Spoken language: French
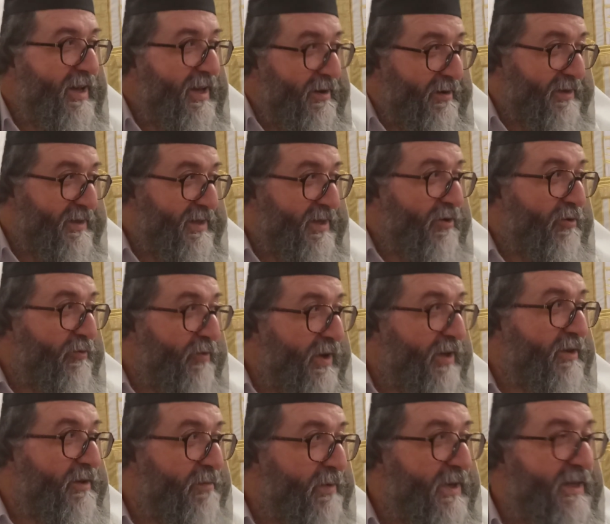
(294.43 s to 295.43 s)
Alors si on va
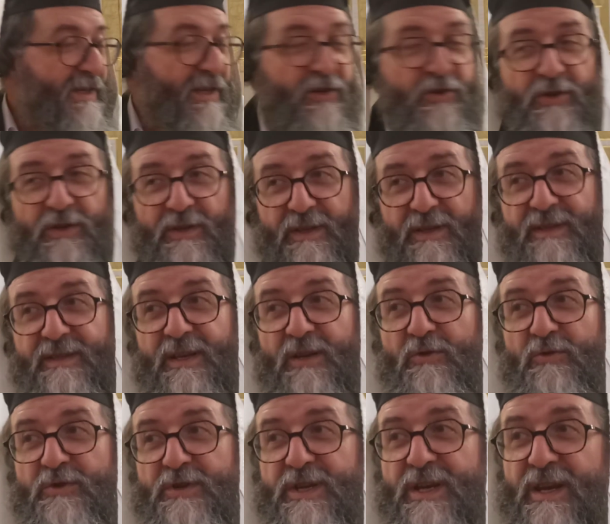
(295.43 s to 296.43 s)
d'après cette,
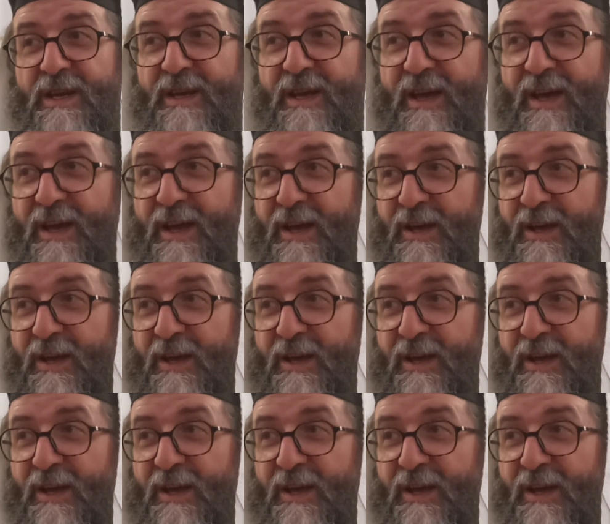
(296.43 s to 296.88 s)
logique,